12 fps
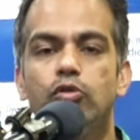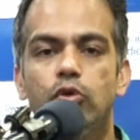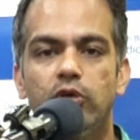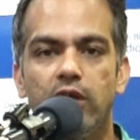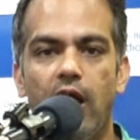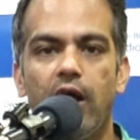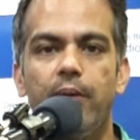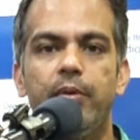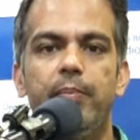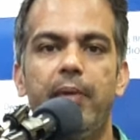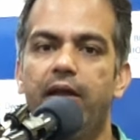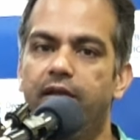तो ना
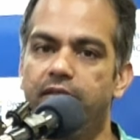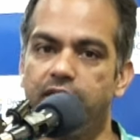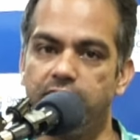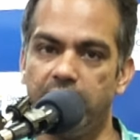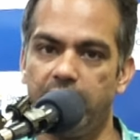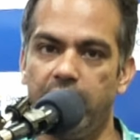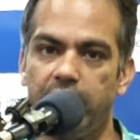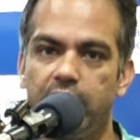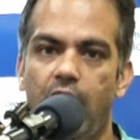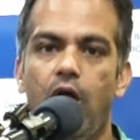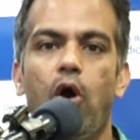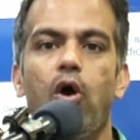कभी पहले देखा
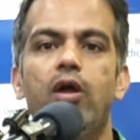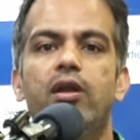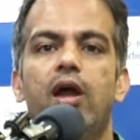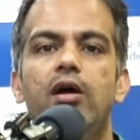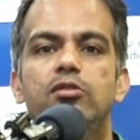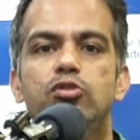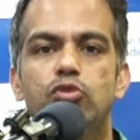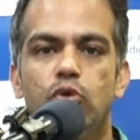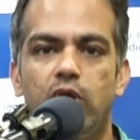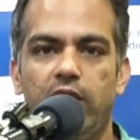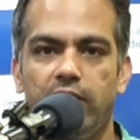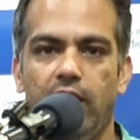था और ना
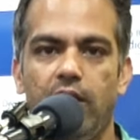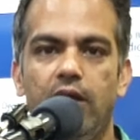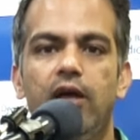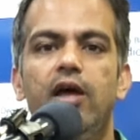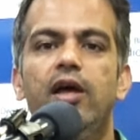सुना था